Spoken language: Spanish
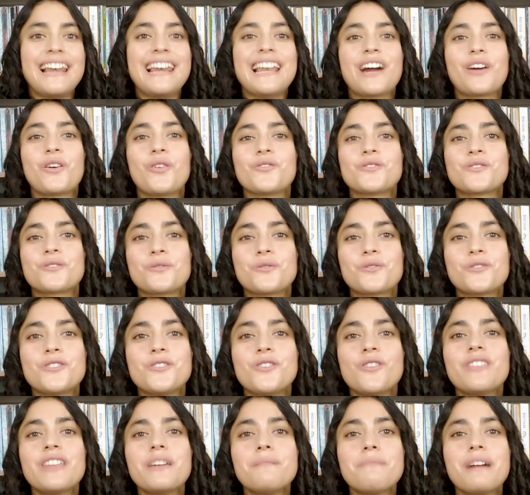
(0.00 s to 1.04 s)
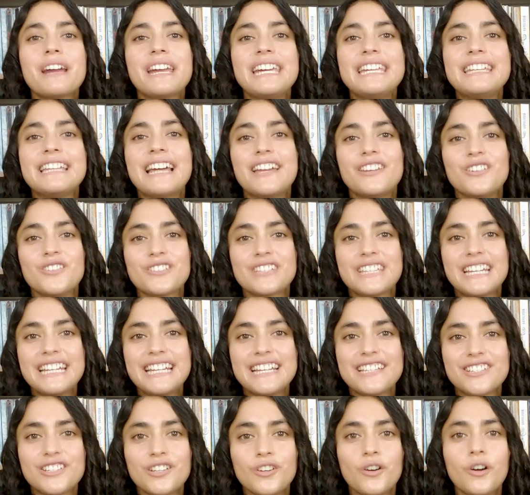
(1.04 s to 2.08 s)
la construcción de imaginarios de
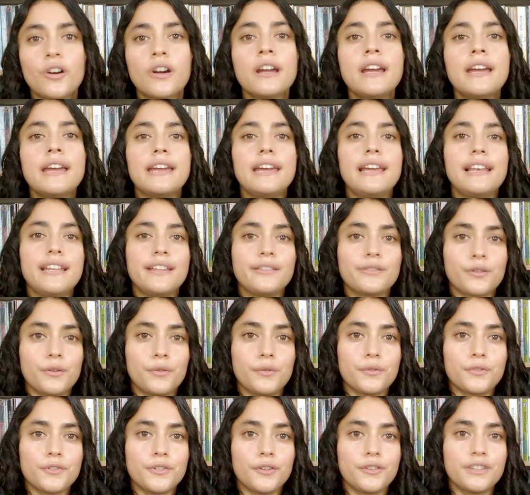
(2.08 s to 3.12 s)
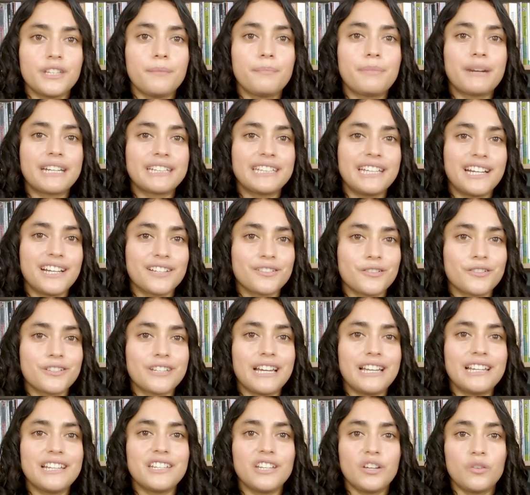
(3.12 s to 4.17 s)
nación y la introducción de prácticas
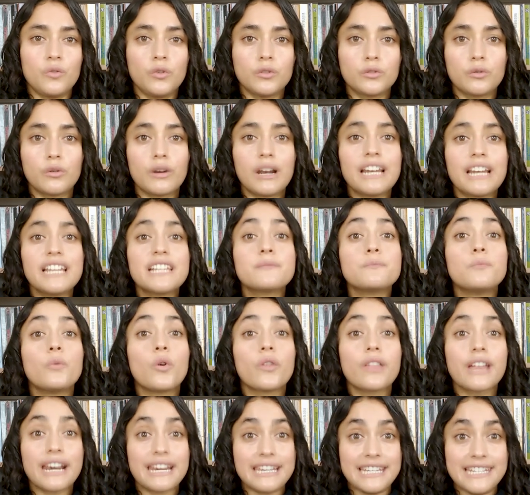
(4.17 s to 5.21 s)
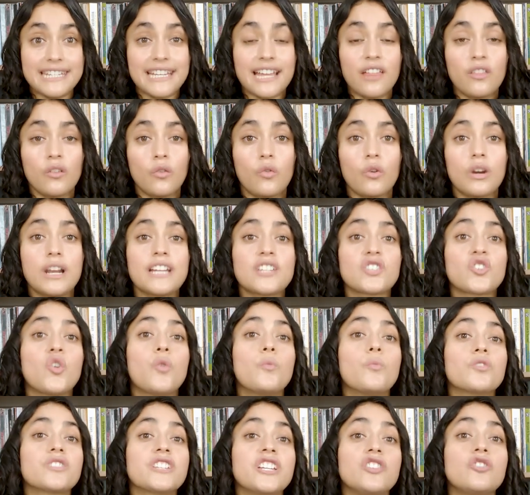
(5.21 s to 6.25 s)
sociales y culturales modernizadoras
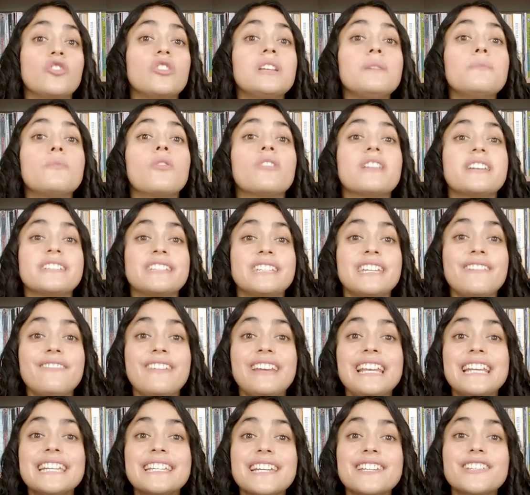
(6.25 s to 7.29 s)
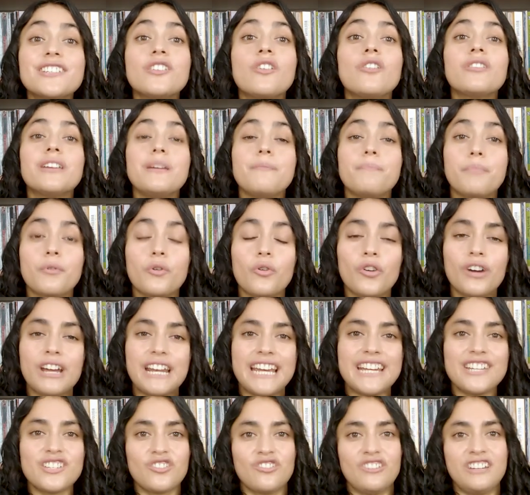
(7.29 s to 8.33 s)
como sinónimo de civilización y
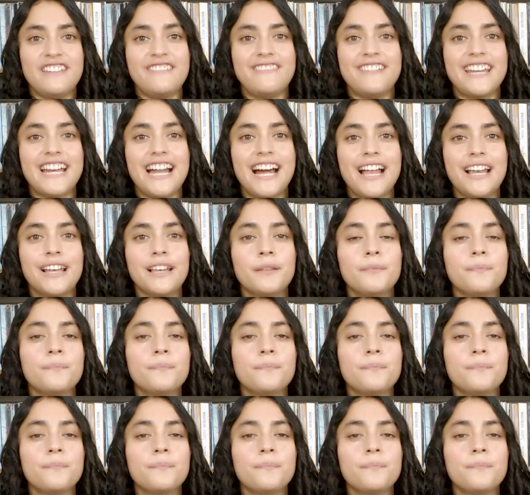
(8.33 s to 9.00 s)
progreso liberal.